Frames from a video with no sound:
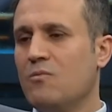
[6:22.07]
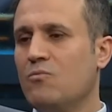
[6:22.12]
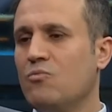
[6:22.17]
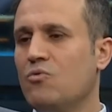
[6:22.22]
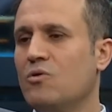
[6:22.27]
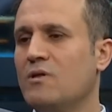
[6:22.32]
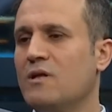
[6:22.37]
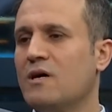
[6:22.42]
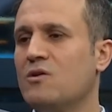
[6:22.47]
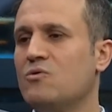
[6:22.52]

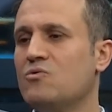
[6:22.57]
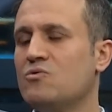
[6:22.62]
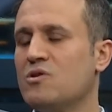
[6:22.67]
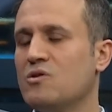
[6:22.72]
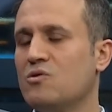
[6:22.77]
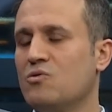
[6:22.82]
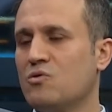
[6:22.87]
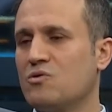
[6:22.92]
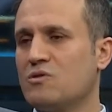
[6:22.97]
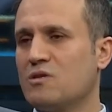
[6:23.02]
Bunların
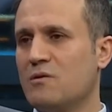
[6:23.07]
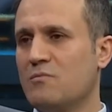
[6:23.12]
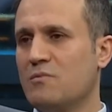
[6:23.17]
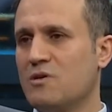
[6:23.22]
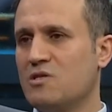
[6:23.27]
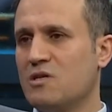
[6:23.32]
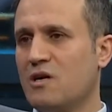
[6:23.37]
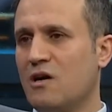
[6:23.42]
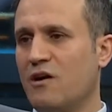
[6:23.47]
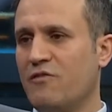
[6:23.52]

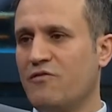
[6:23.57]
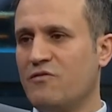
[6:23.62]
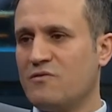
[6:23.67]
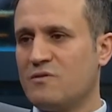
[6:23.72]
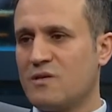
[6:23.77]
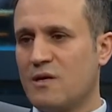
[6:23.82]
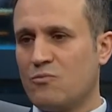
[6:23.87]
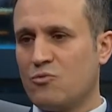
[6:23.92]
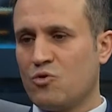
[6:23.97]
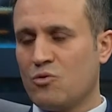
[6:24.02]
%95'i hafif
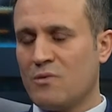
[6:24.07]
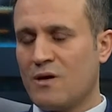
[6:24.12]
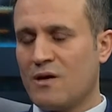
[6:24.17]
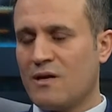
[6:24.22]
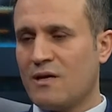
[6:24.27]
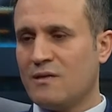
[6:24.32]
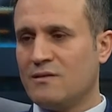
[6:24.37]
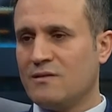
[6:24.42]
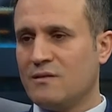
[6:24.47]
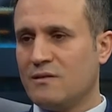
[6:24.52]
semptomlarla
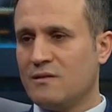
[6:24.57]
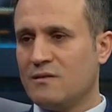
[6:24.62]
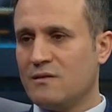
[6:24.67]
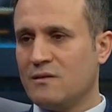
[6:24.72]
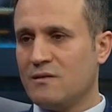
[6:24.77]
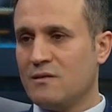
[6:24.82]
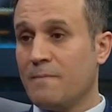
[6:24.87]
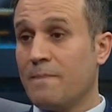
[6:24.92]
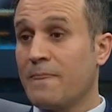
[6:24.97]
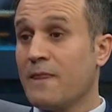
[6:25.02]

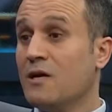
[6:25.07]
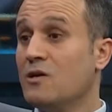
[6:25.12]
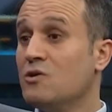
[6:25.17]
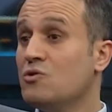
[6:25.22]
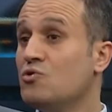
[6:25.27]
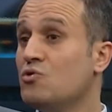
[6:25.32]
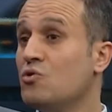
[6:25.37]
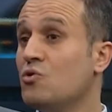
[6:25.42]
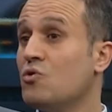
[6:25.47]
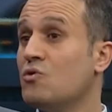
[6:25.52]
atıldı.
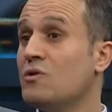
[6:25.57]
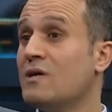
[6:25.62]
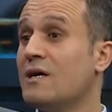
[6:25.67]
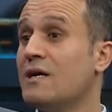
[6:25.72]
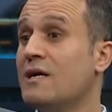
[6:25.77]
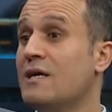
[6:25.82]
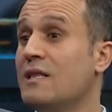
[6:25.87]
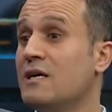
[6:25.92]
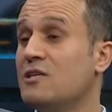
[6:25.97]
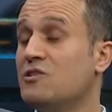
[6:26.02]
Çoğu da
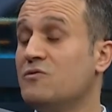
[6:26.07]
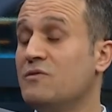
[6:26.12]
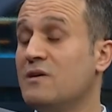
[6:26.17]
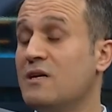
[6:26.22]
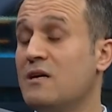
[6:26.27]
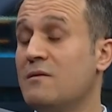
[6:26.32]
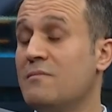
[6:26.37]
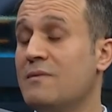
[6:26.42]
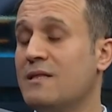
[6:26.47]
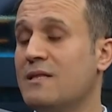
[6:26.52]
ilaç
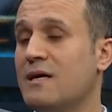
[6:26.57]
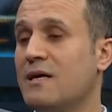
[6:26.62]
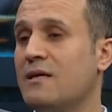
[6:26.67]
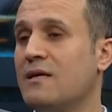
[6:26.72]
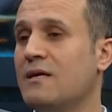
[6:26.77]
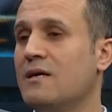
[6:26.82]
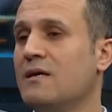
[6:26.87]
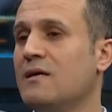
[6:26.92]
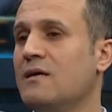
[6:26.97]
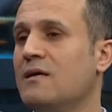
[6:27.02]
verilmeden
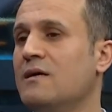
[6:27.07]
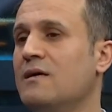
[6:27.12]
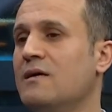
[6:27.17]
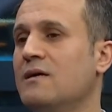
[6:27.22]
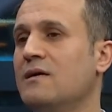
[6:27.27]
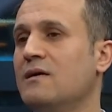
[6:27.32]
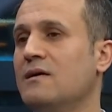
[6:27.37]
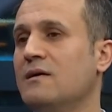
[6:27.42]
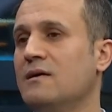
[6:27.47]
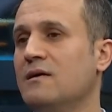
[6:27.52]

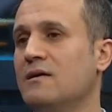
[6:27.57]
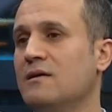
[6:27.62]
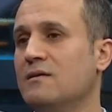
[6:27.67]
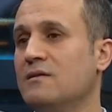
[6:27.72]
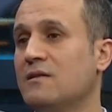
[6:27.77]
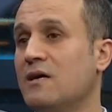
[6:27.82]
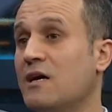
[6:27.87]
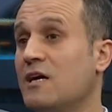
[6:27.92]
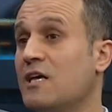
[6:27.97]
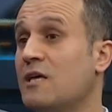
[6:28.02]
e,
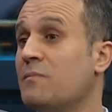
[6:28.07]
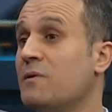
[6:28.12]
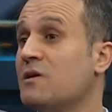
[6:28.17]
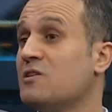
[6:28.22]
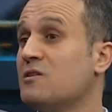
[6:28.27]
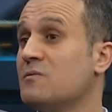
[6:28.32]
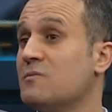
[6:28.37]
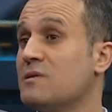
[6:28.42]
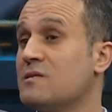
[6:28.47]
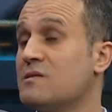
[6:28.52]
takip
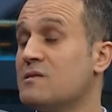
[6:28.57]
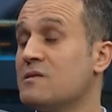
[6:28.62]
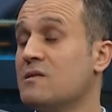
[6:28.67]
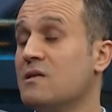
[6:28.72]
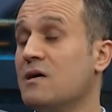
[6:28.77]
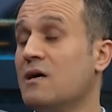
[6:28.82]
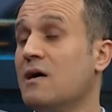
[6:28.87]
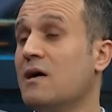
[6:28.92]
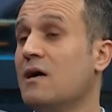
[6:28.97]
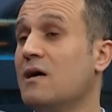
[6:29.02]

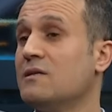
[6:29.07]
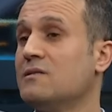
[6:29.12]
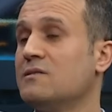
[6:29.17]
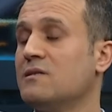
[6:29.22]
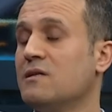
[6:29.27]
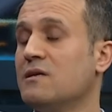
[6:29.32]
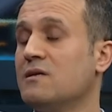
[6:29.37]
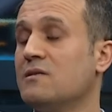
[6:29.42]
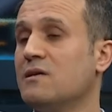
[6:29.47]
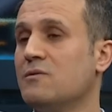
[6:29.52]
aşamasında
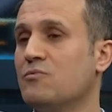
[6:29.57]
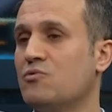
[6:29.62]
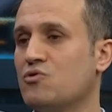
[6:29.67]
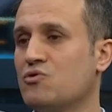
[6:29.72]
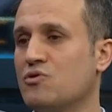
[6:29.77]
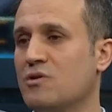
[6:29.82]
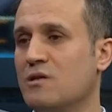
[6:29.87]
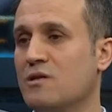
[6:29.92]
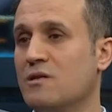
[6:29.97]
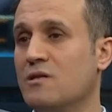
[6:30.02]
hastalar
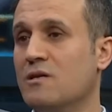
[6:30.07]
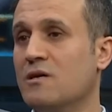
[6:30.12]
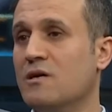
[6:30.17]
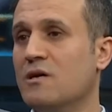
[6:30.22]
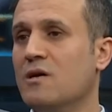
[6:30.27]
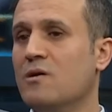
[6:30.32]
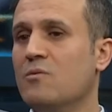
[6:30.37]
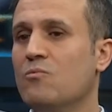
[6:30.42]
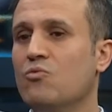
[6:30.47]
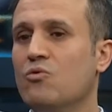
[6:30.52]
taburcu edildi.
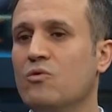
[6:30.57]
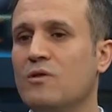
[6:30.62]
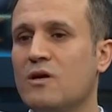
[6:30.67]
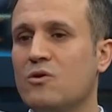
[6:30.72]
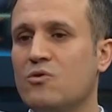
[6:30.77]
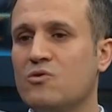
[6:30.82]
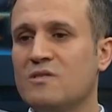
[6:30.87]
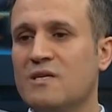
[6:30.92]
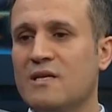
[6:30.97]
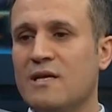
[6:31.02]
Bunlar
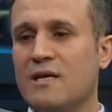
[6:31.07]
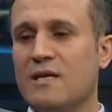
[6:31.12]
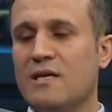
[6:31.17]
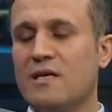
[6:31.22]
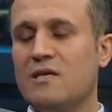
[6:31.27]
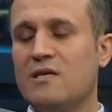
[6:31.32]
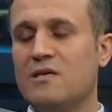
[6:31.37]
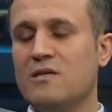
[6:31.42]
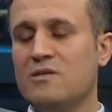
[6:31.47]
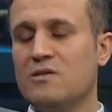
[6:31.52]
özellikle
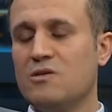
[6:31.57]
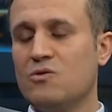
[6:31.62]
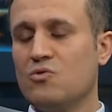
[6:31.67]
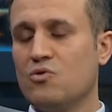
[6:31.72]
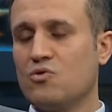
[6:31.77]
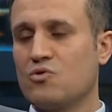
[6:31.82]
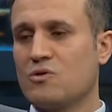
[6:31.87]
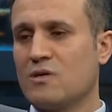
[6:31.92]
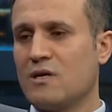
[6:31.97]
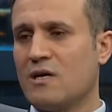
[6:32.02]
ikinci
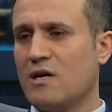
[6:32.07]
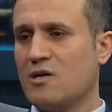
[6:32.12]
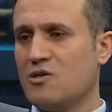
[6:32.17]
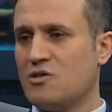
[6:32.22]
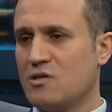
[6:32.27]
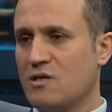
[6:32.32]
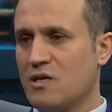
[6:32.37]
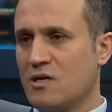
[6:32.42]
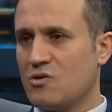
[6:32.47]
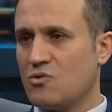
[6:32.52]
doz
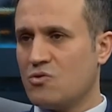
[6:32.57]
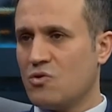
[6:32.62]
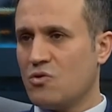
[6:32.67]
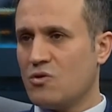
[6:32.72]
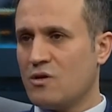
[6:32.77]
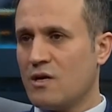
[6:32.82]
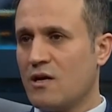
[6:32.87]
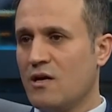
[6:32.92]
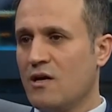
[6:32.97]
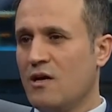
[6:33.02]
aşıdan
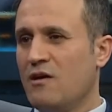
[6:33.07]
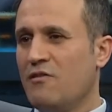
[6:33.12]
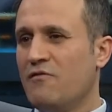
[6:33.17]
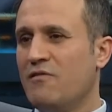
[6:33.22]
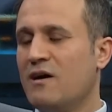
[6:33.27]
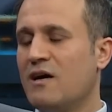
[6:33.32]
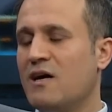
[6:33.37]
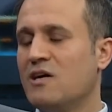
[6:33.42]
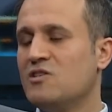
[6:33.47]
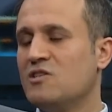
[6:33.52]
sonra
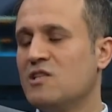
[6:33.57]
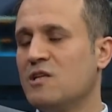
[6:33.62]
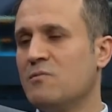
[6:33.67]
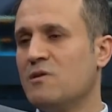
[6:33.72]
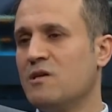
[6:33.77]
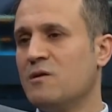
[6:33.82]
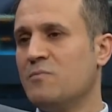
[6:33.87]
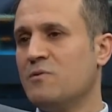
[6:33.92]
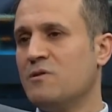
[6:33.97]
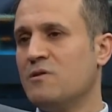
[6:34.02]
ve aşılama
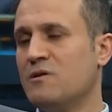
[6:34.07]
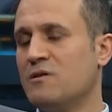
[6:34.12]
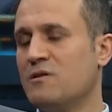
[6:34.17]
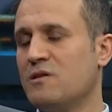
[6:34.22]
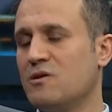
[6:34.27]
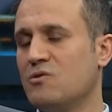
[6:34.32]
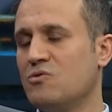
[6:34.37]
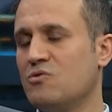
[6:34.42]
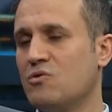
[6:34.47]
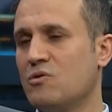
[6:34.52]

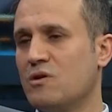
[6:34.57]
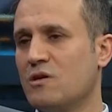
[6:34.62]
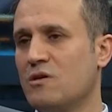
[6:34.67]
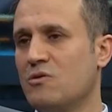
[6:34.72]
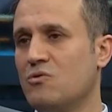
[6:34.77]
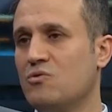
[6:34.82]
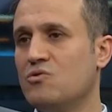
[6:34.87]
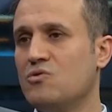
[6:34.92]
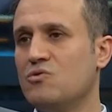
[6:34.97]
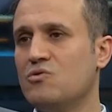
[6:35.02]
yapıldıktan sonraki
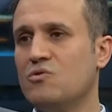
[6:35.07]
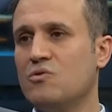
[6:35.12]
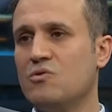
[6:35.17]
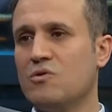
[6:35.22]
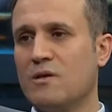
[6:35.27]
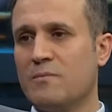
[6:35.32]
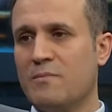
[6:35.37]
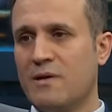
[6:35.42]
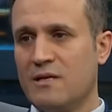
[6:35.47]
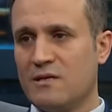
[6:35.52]
üçüncü
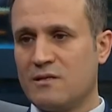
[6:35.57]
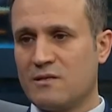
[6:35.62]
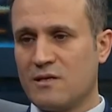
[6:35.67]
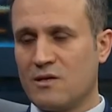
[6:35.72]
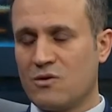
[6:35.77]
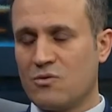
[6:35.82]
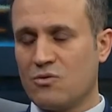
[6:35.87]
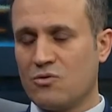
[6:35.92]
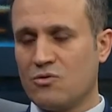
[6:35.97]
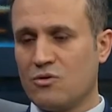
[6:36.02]
güne belirtiler
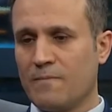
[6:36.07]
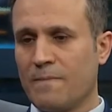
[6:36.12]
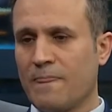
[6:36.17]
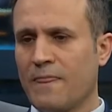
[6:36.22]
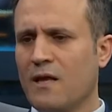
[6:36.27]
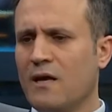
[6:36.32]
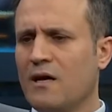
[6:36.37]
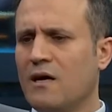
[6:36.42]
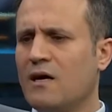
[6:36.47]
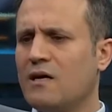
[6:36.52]
oldu.
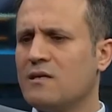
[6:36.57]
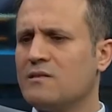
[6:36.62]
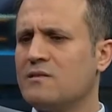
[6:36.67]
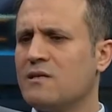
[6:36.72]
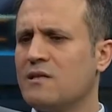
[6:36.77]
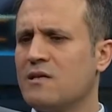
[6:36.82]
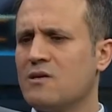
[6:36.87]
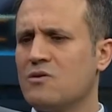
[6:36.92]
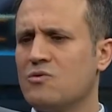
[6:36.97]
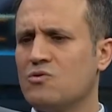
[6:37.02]

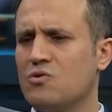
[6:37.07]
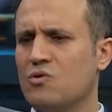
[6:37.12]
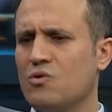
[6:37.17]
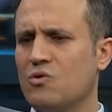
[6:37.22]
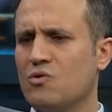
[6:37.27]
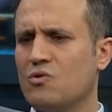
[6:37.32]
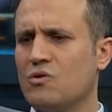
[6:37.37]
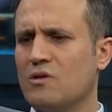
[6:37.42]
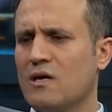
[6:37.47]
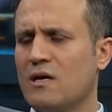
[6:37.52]
Hastaların
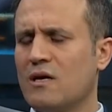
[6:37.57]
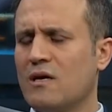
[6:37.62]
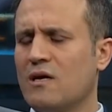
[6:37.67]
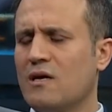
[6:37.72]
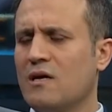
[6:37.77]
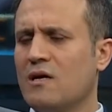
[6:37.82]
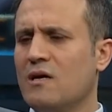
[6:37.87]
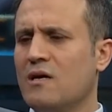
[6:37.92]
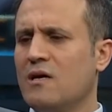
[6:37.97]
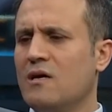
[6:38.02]
çoğunda
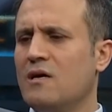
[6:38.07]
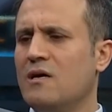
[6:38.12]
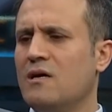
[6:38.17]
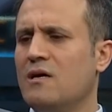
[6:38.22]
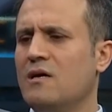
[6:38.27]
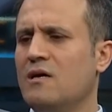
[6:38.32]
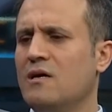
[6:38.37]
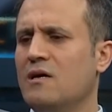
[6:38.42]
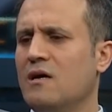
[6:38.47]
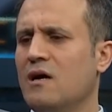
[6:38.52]

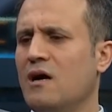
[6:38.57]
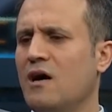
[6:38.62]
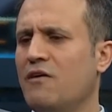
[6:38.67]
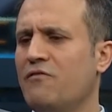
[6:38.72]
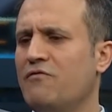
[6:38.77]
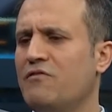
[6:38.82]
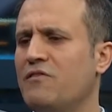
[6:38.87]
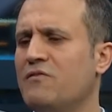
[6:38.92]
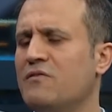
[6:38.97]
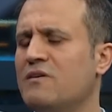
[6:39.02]
e,
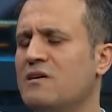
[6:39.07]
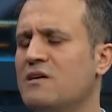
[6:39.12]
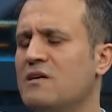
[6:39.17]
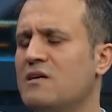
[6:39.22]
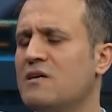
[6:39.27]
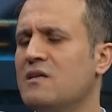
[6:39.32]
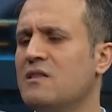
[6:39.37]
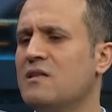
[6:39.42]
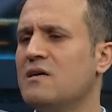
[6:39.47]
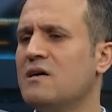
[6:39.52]
hafif
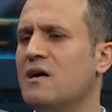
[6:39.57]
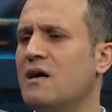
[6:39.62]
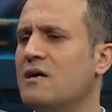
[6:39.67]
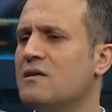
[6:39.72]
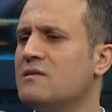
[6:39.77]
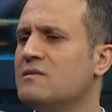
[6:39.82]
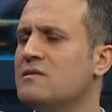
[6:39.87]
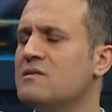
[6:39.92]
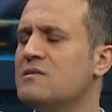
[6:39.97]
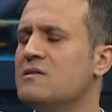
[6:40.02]
kırgınlık,
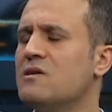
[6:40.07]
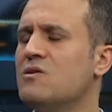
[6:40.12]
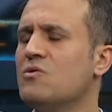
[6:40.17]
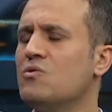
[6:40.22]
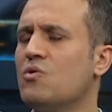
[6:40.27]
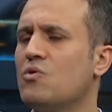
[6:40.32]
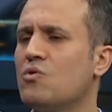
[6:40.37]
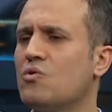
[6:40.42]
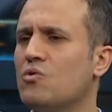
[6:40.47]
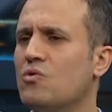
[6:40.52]
halsizlik,
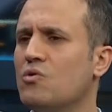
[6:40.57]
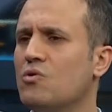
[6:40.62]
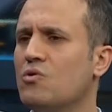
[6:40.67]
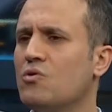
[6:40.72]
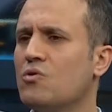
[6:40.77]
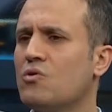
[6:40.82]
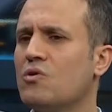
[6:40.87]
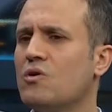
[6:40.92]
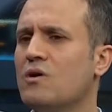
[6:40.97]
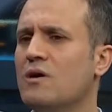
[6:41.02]

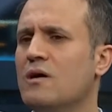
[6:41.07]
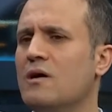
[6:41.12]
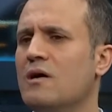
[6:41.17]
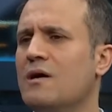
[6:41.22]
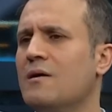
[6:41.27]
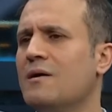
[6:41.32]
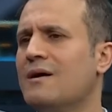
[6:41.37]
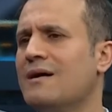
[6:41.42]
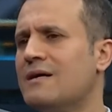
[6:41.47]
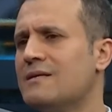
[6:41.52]
yorgunluk,
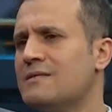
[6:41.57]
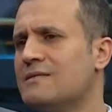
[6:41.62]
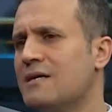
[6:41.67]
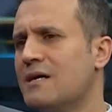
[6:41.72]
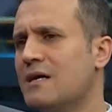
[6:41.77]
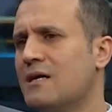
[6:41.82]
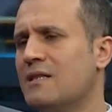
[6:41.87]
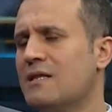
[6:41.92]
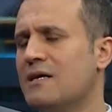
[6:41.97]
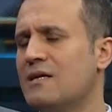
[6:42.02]
kas
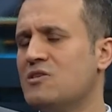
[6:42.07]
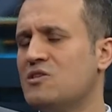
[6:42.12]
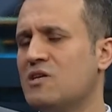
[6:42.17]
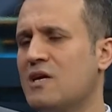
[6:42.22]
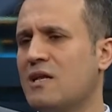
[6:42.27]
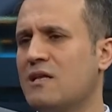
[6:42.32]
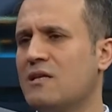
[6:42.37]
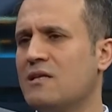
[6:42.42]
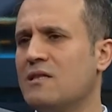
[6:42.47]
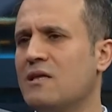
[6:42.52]
ağrıları
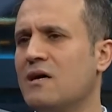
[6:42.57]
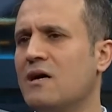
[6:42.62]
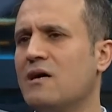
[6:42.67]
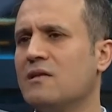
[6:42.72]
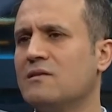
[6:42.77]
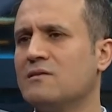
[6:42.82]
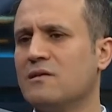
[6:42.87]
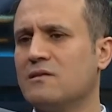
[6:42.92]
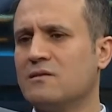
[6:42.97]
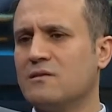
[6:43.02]
şeklinde
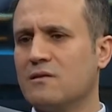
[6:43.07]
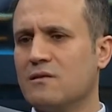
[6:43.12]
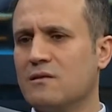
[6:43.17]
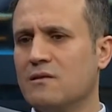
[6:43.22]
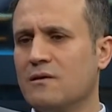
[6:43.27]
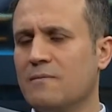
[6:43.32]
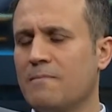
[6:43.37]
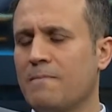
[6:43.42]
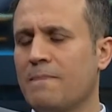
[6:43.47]
atlatıldı.